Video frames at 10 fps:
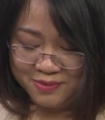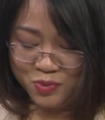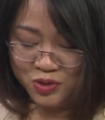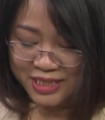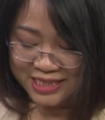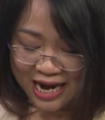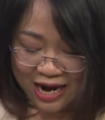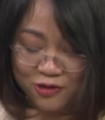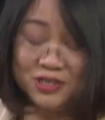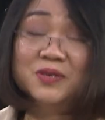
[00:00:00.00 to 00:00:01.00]
một diễn giả
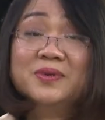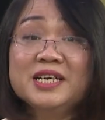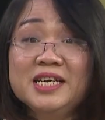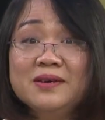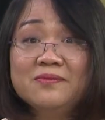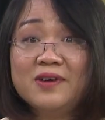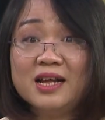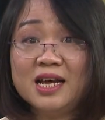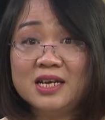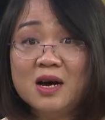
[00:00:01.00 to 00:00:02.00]
có nhiều kinh nghiệm
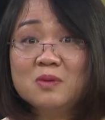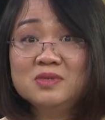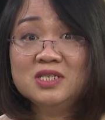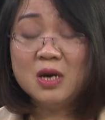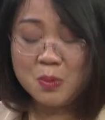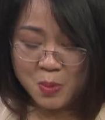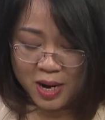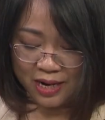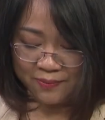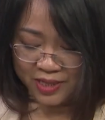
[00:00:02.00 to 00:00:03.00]
và thành công như ông
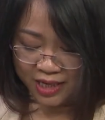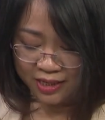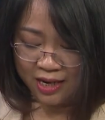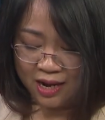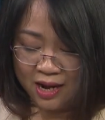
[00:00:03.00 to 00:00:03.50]
Hoàng Nam Tiến,